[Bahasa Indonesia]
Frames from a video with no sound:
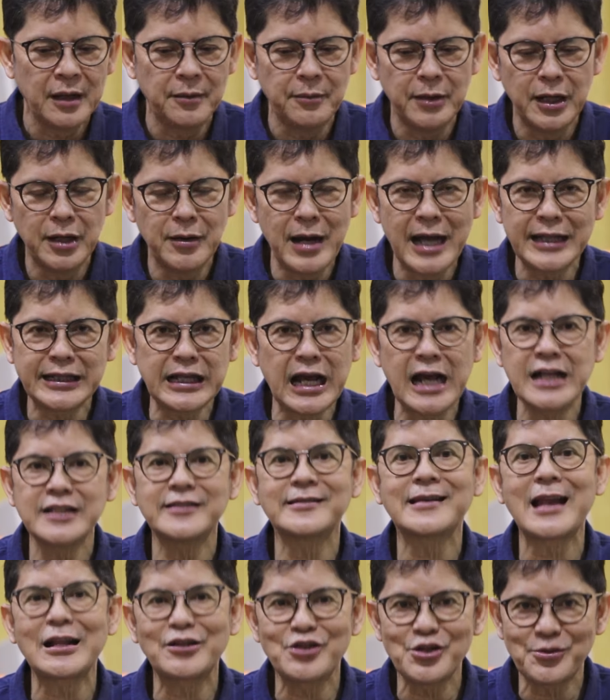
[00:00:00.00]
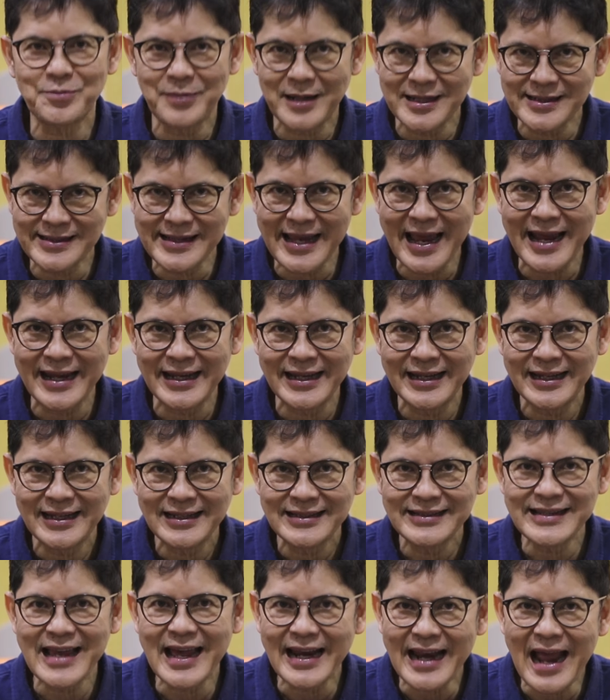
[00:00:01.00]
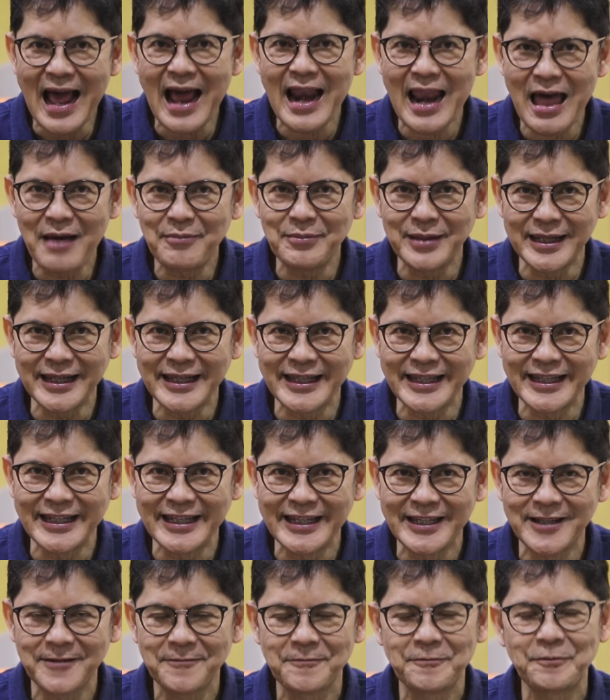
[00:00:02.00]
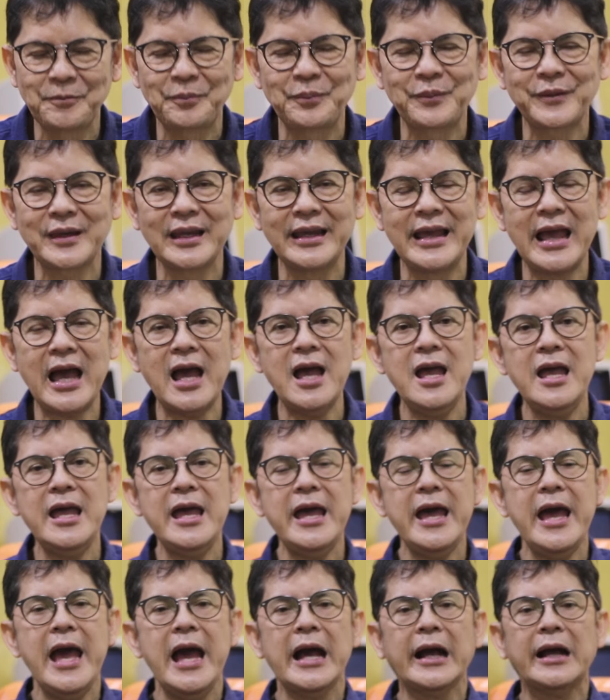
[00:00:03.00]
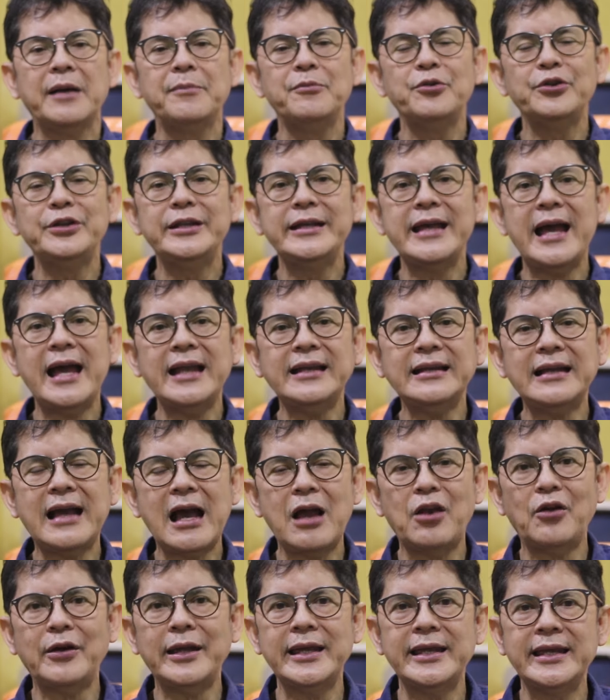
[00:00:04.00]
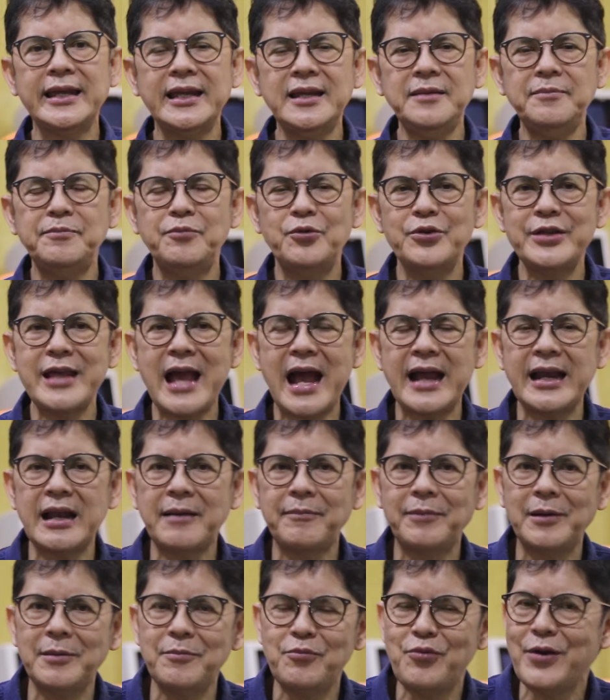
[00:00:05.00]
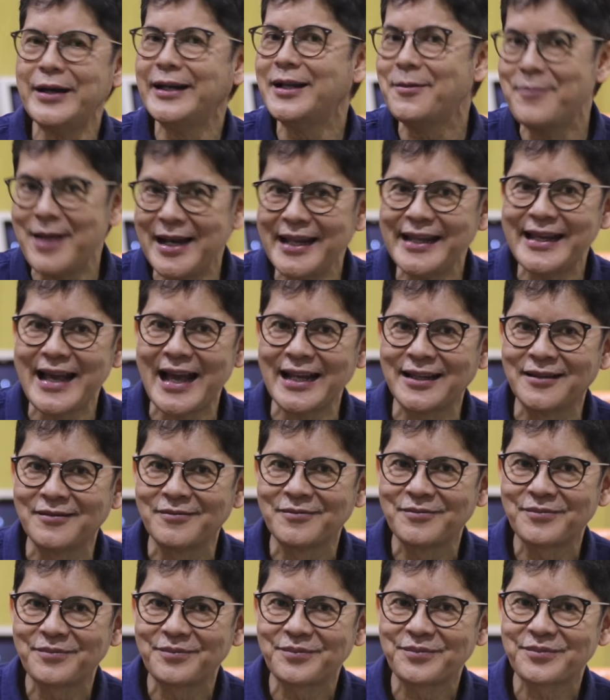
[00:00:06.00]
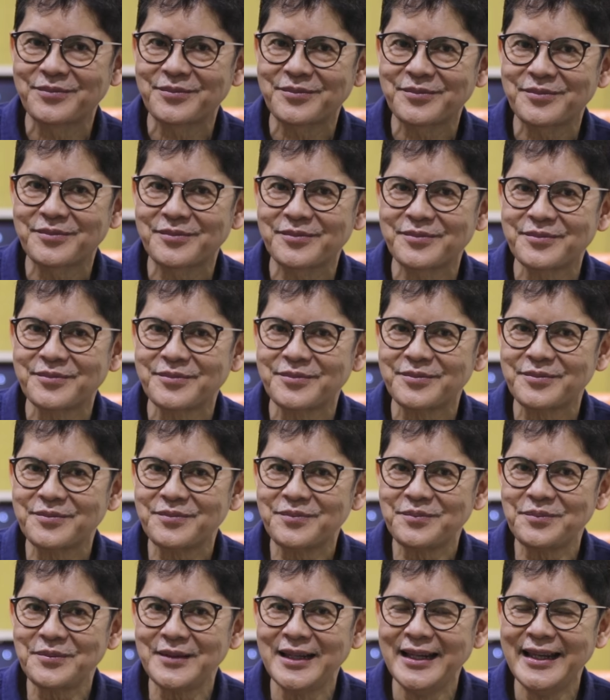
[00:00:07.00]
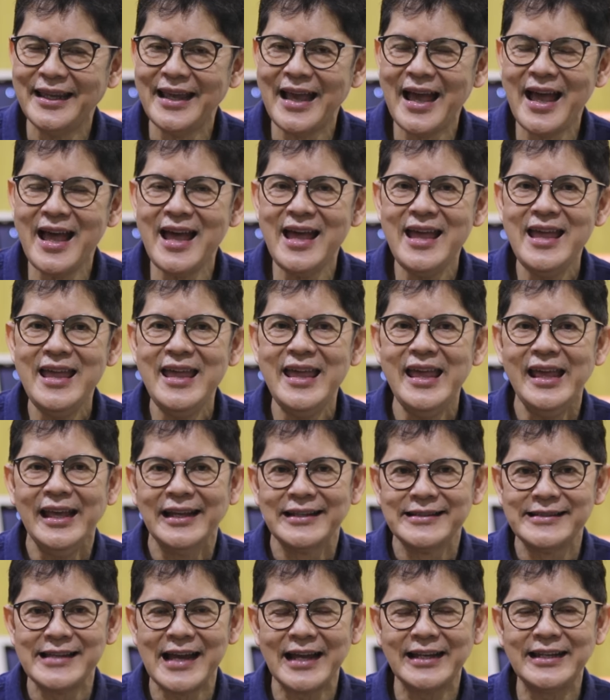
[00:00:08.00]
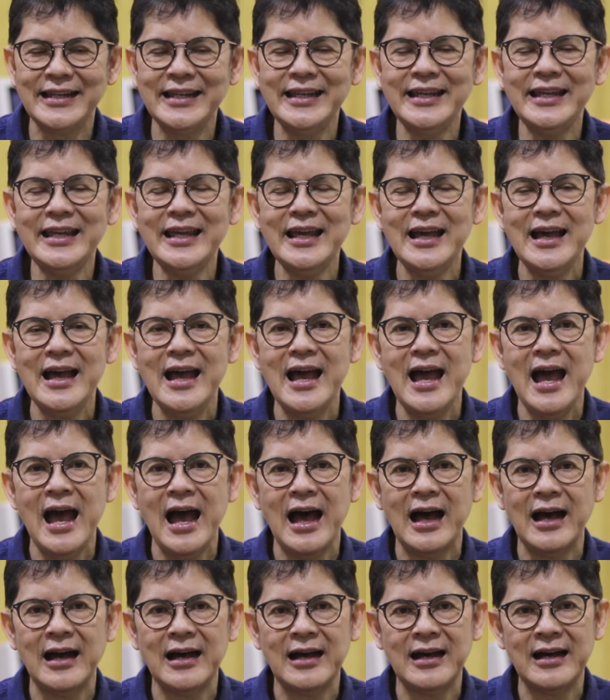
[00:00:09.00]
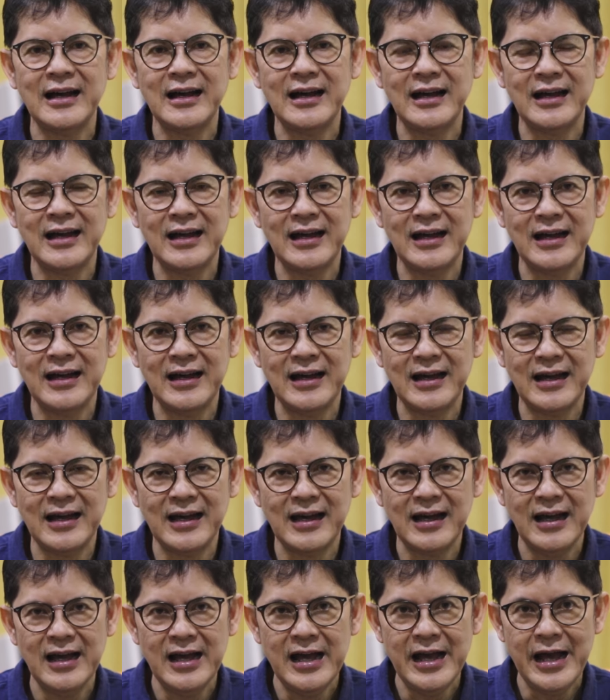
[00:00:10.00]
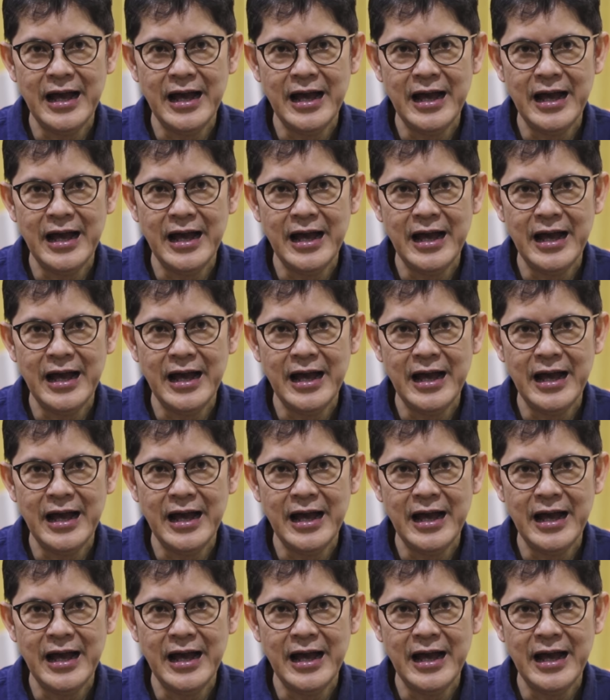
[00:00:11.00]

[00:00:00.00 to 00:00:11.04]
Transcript: mengatakan 100% cara alami ini. Ya. Kemudian kalau ingin punya anak perempuan kebalikan. Ya. Jadi uh,